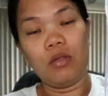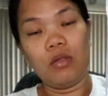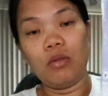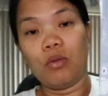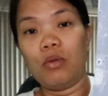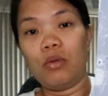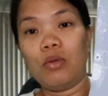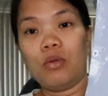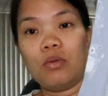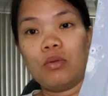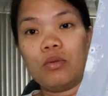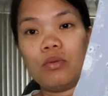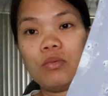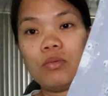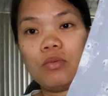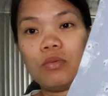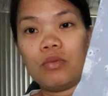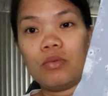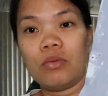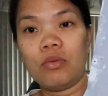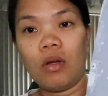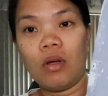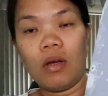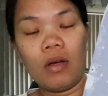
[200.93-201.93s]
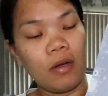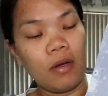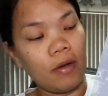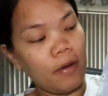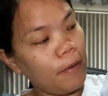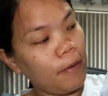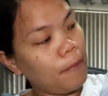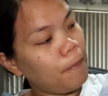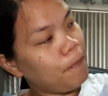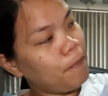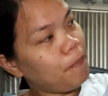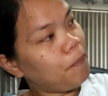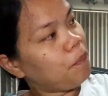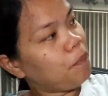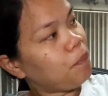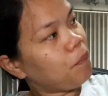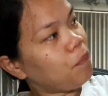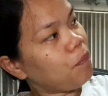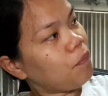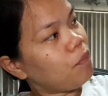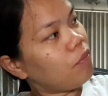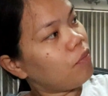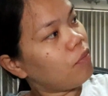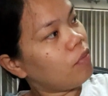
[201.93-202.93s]
ito yung um,
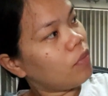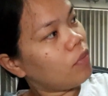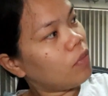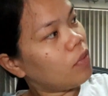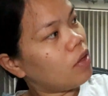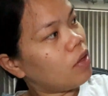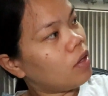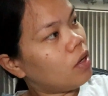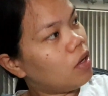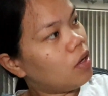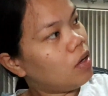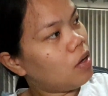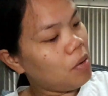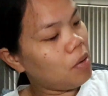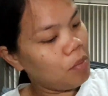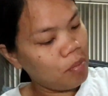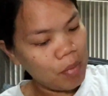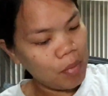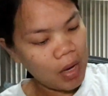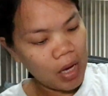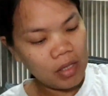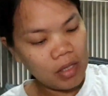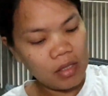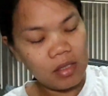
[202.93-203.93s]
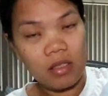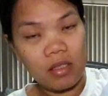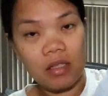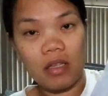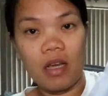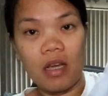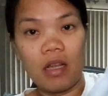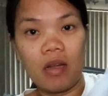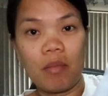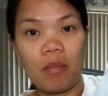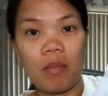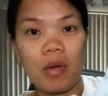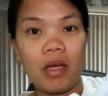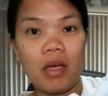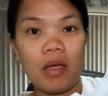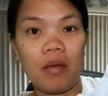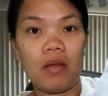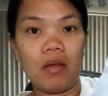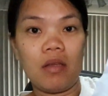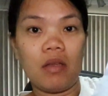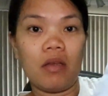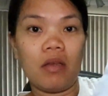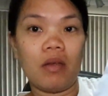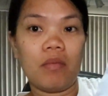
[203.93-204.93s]
pants niya na
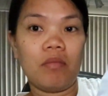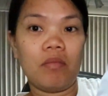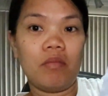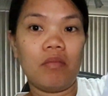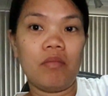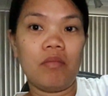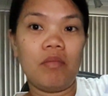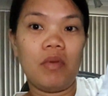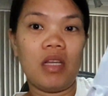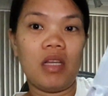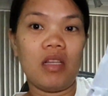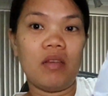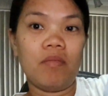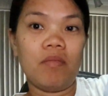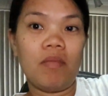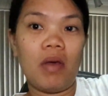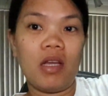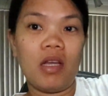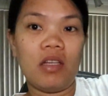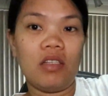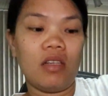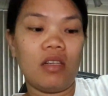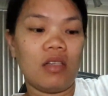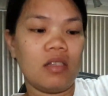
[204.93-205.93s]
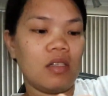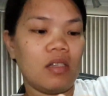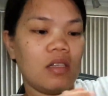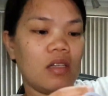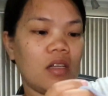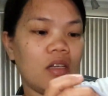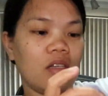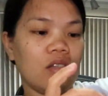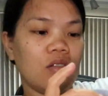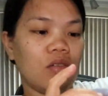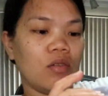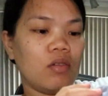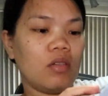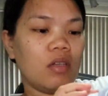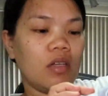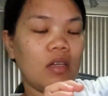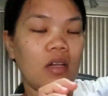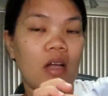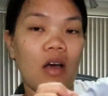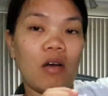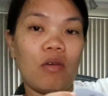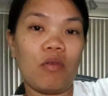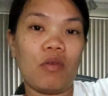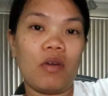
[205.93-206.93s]
may medyas na. So, hindi
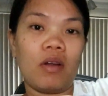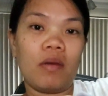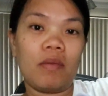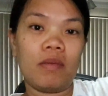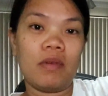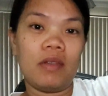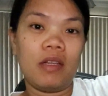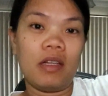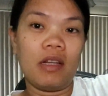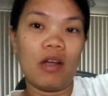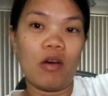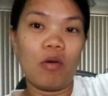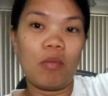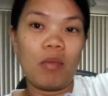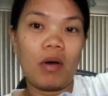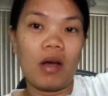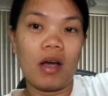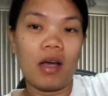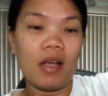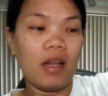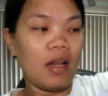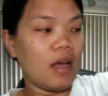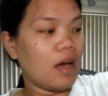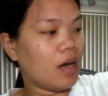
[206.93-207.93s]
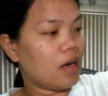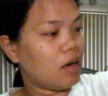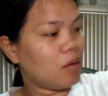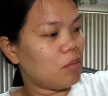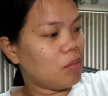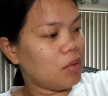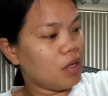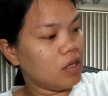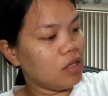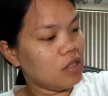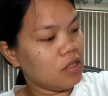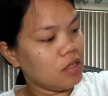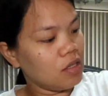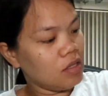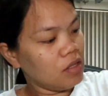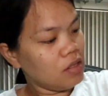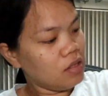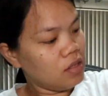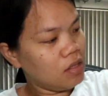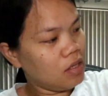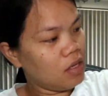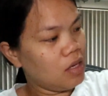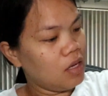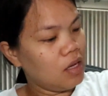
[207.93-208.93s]
na ako, hindi na ako makakailangan ng
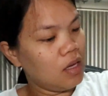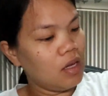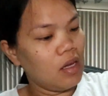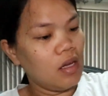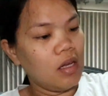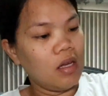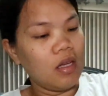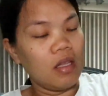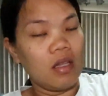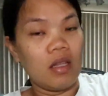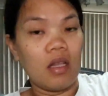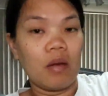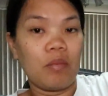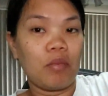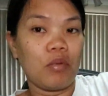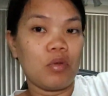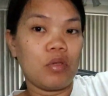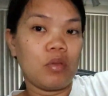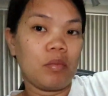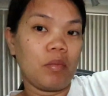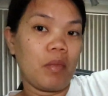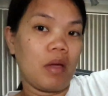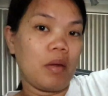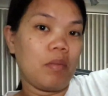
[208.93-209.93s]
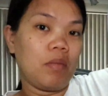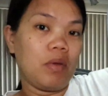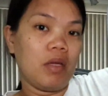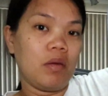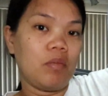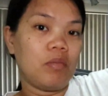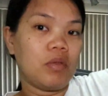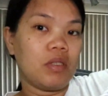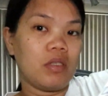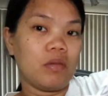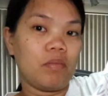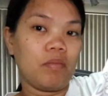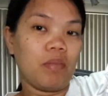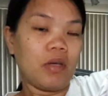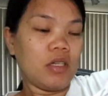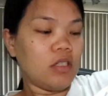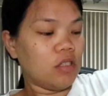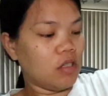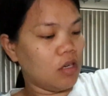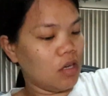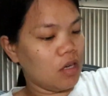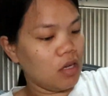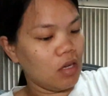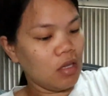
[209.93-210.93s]
medyas. Tapos, may bibs pa
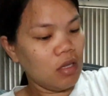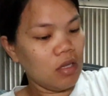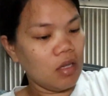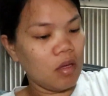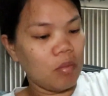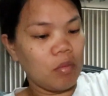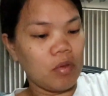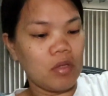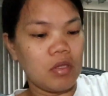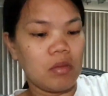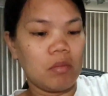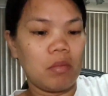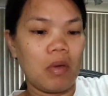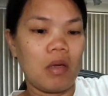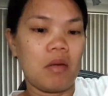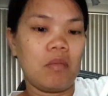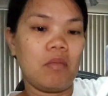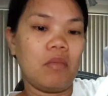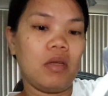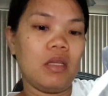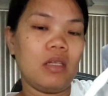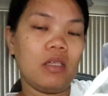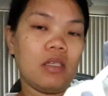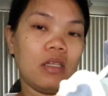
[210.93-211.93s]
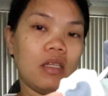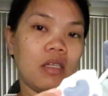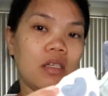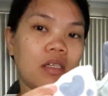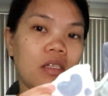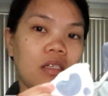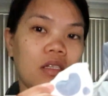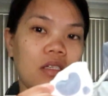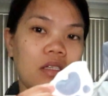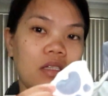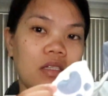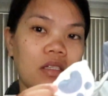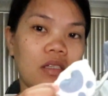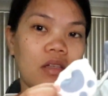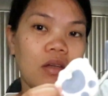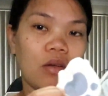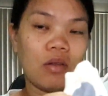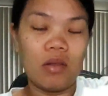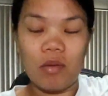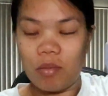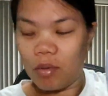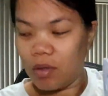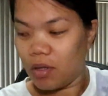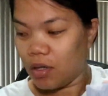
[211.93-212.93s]
siya. Tapos, may mittens.
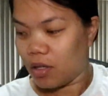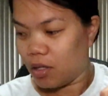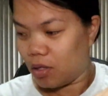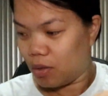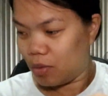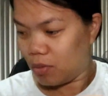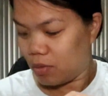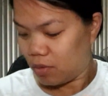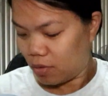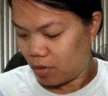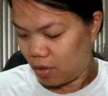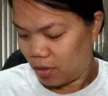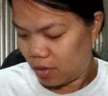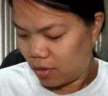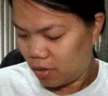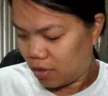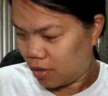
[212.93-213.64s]
Diba? Cute.